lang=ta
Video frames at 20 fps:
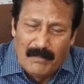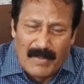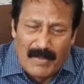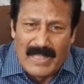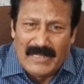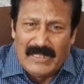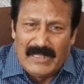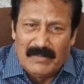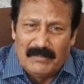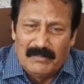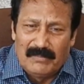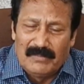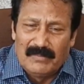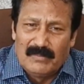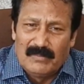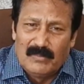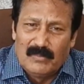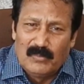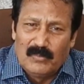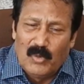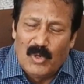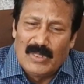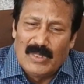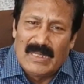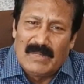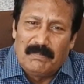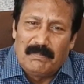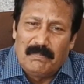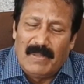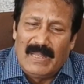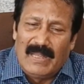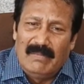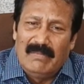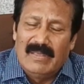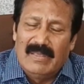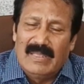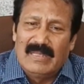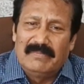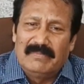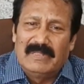மானியம் போன்ற
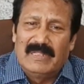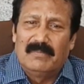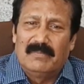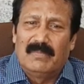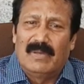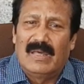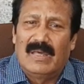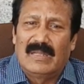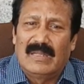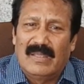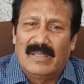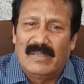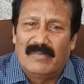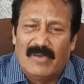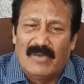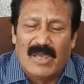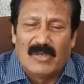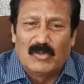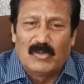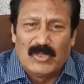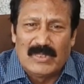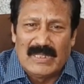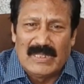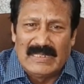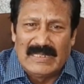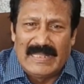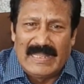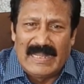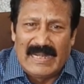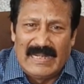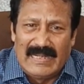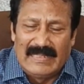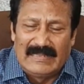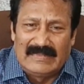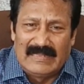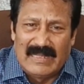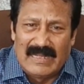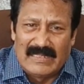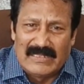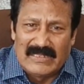பல்வேறு விதமான வாக்குறுதிகளை
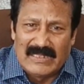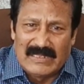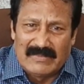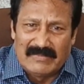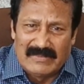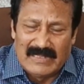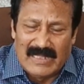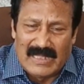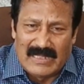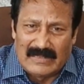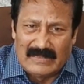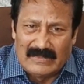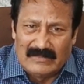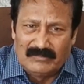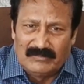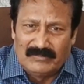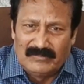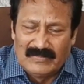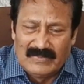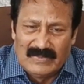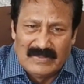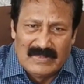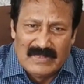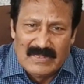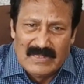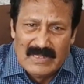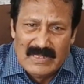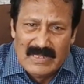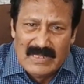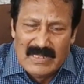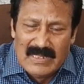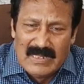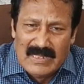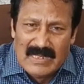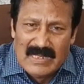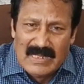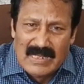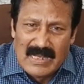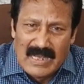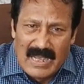அளித்து ஆட்சிக்கு வந்தார்கள்
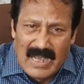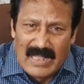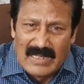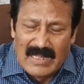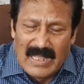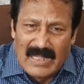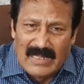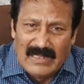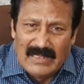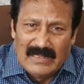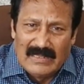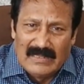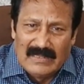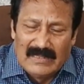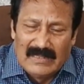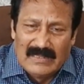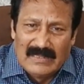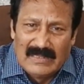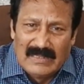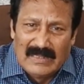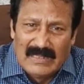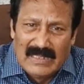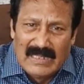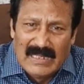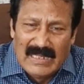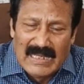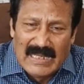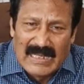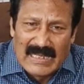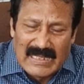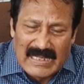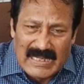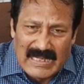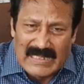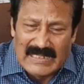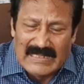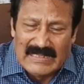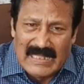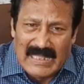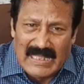ஆனால்
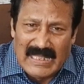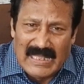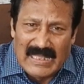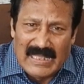கடந்த